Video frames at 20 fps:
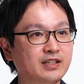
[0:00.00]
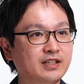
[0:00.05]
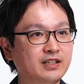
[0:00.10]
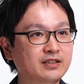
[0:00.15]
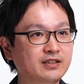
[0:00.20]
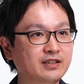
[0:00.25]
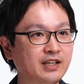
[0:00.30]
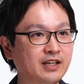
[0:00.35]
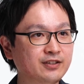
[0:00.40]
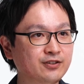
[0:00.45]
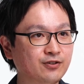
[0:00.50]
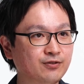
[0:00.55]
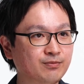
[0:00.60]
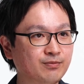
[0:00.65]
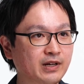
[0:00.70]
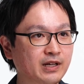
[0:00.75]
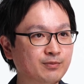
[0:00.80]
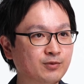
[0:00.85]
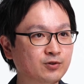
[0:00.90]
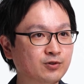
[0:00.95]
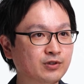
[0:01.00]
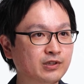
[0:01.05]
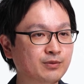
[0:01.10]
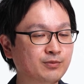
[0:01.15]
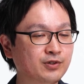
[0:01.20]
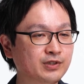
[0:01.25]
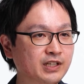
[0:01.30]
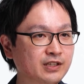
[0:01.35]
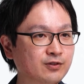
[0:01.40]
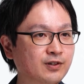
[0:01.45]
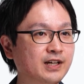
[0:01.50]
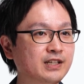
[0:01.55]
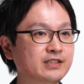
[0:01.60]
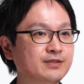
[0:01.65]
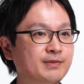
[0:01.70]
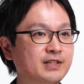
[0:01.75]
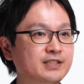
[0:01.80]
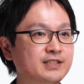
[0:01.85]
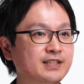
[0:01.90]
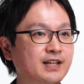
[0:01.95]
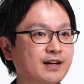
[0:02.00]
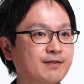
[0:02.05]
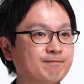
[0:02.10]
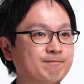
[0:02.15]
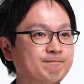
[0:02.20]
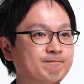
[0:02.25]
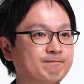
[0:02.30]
1.4倍もとてもいいと感じました